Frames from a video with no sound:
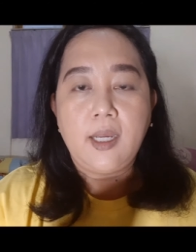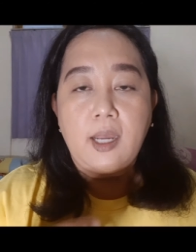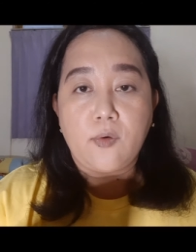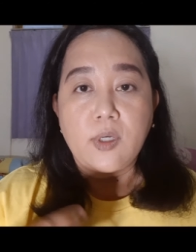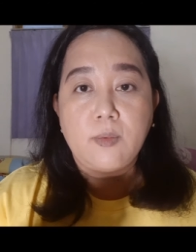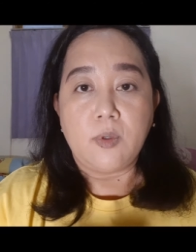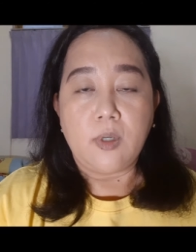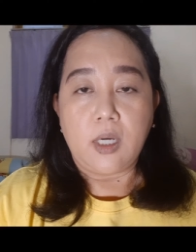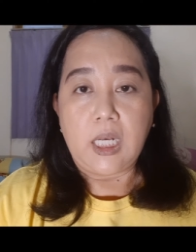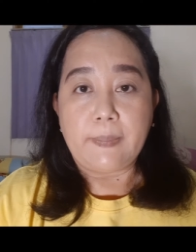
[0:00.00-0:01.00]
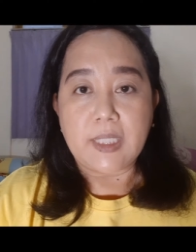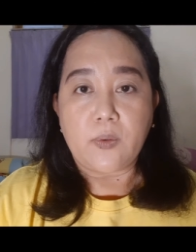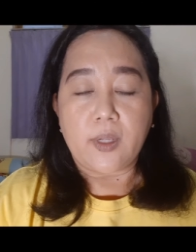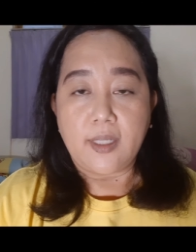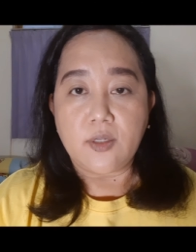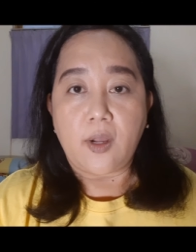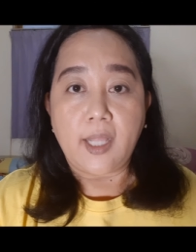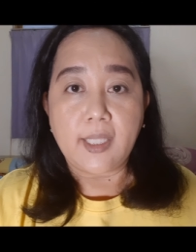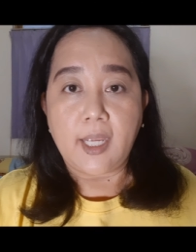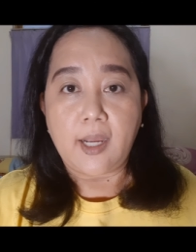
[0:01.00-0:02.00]
aku nemu lipstick warna
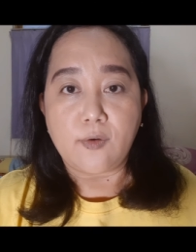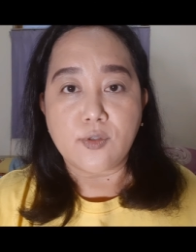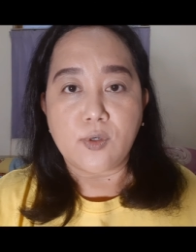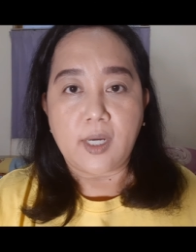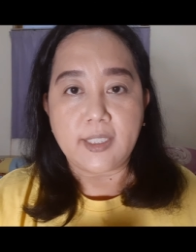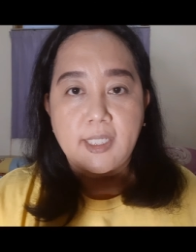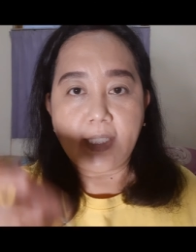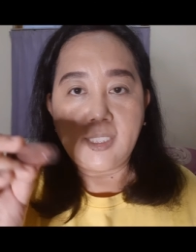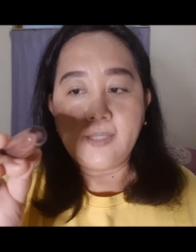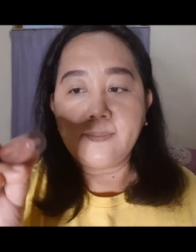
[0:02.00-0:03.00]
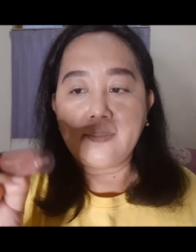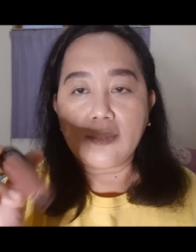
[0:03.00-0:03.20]
coklat yang aku suka jadi